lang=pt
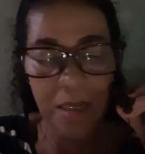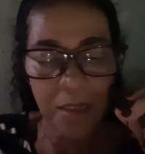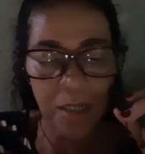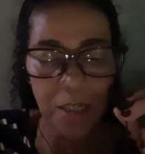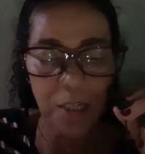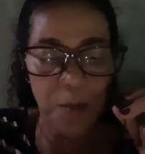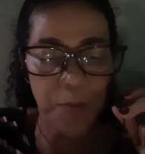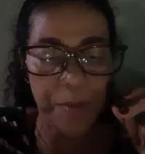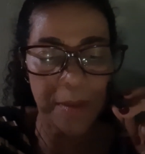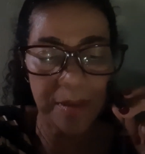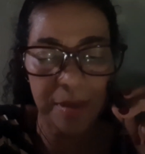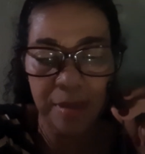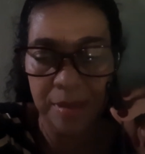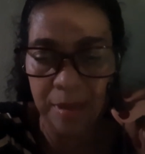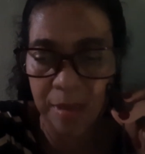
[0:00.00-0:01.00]
A gente
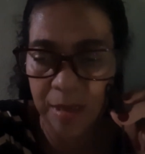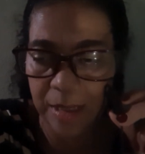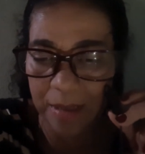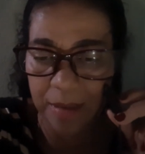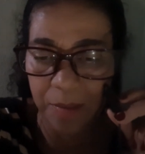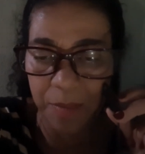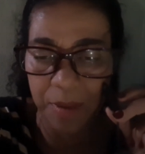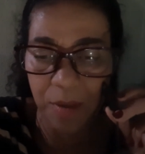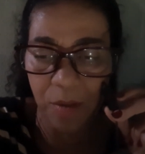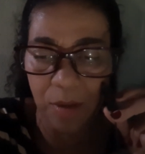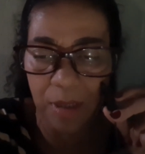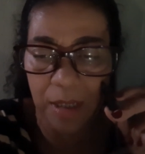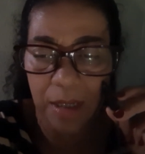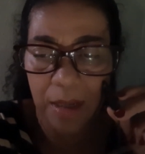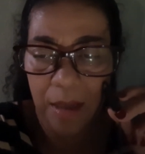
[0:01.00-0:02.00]
precisa ter
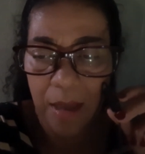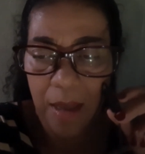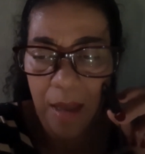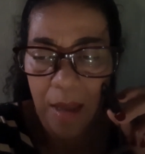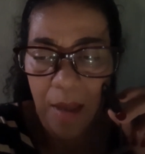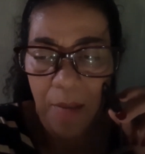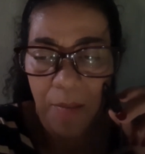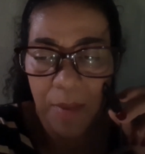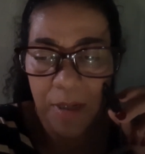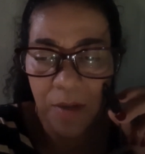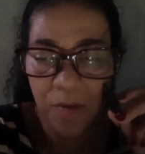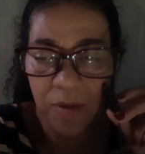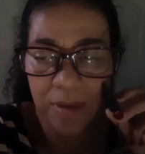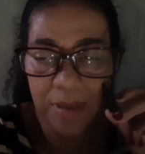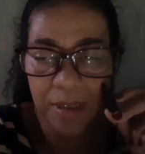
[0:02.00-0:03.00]
sabedoria mas
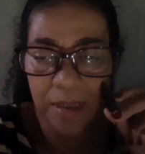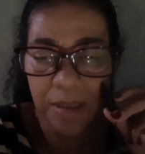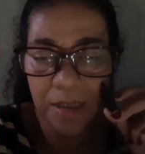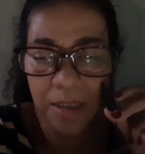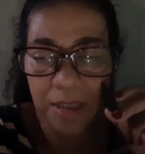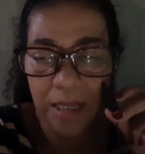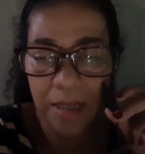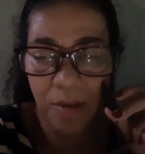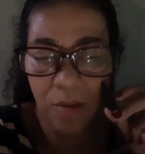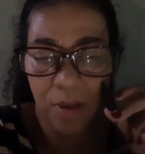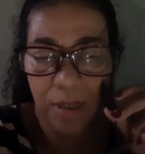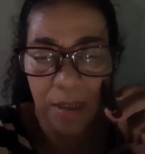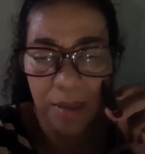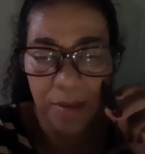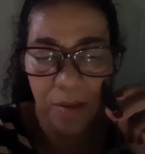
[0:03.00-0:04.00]
você que está num
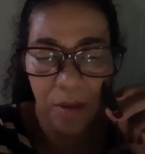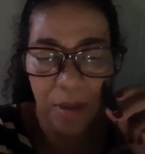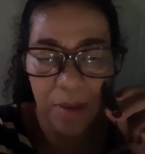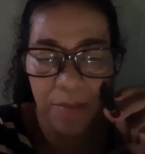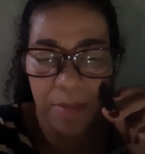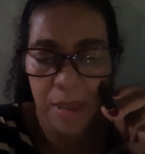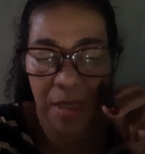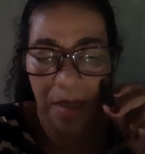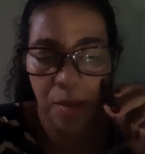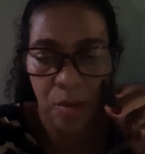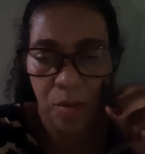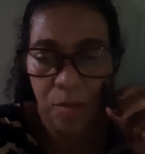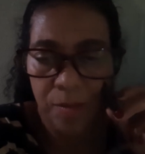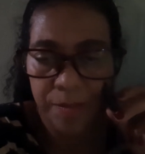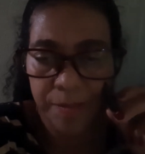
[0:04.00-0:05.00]

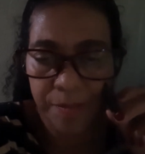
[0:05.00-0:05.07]
relacionamento,